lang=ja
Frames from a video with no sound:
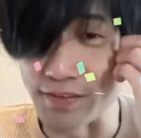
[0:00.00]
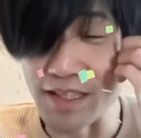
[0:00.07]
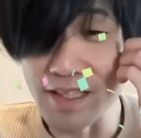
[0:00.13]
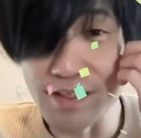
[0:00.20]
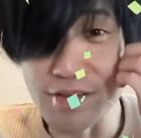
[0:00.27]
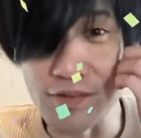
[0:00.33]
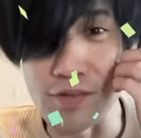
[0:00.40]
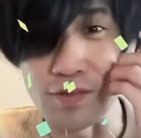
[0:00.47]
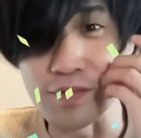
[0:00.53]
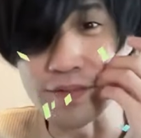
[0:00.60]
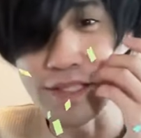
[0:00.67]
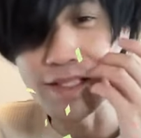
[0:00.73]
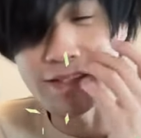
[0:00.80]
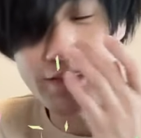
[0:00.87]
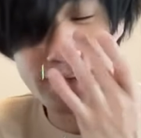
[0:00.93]
ね、今日
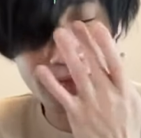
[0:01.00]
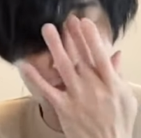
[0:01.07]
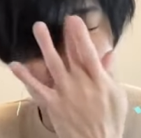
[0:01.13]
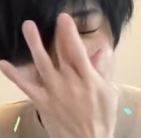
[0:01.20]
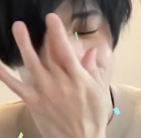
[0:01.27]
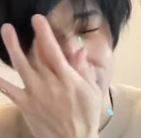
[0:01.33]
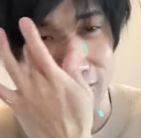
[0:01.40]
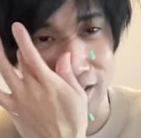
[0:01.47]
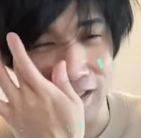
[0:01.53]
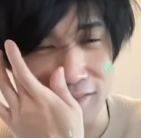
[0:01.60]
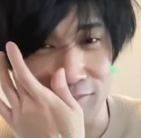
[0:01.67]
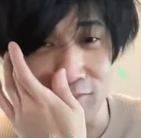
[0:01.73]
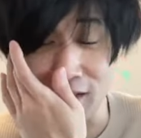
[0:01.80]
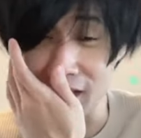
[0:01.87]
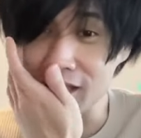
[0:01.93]
ね、ちょっとね、
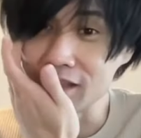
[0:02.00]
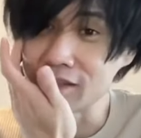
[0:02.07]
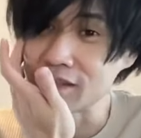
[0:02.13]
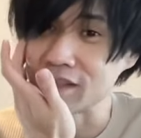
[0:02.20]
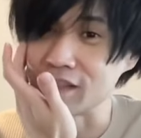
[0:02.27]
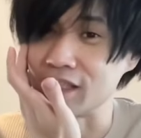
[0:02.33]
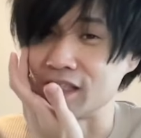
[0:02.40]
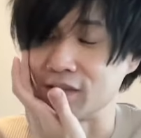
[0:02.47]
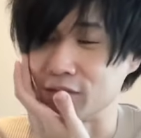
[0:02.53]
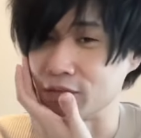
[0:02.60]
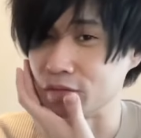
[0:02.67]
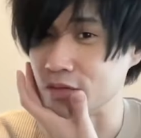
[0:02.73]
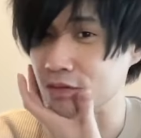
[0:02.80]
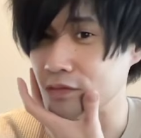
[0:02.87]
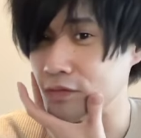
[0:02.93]
まあ X であの、
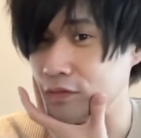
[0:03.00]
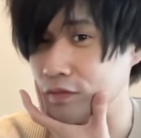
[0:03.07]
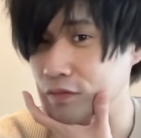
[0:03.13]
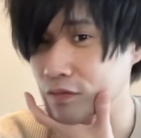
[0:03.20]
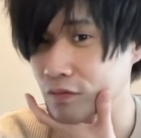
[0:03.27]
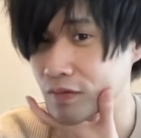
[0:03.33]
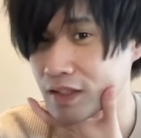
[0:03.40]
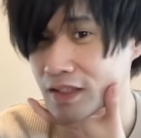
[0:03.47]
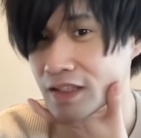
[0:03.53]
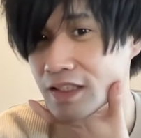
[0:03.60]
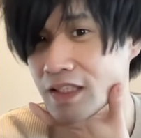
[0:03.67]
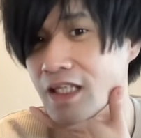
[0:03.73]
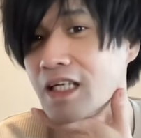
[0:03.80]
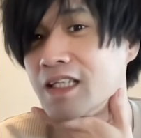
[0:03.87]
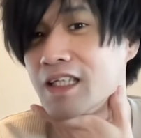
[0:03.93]
ちょっと言わせてい
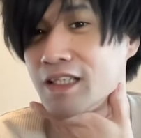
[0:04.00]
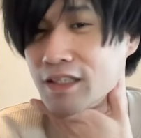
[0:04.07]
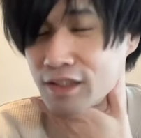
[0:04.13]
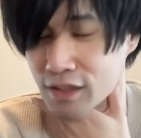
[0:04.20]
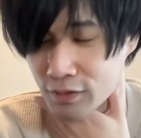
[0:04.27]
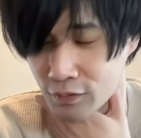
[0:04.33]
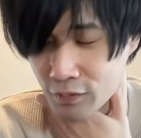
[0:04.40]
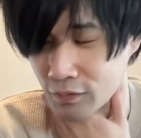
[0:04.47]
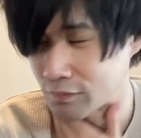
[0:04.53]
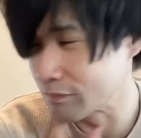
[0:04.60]
ただいたんですけど、